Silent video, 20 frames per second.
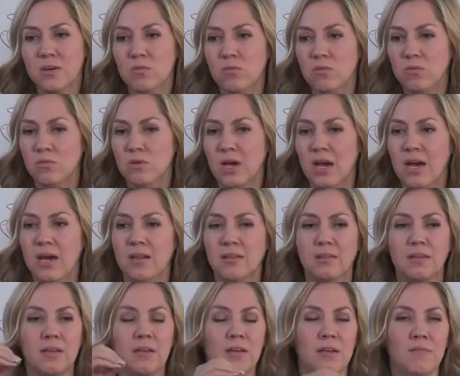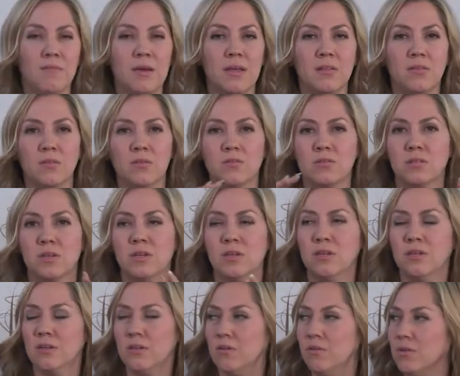a un lugar, tienen eventos,
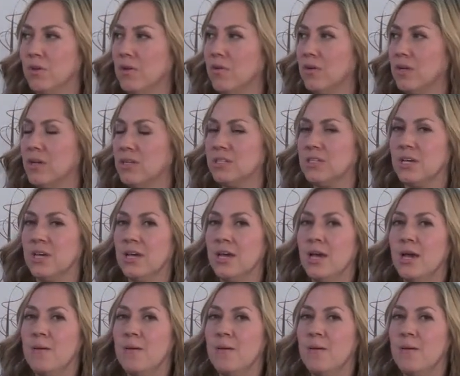tienen reuniones,